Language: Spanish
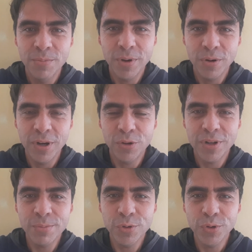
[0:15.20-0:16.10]
Pero
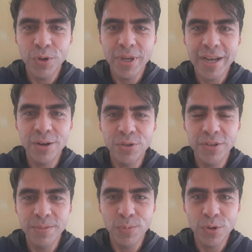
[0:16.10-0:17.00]
encontramos hoy a los
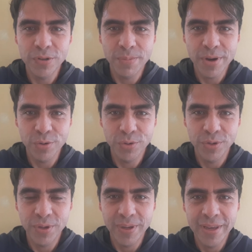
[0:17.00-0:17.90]
discípulos de Maús,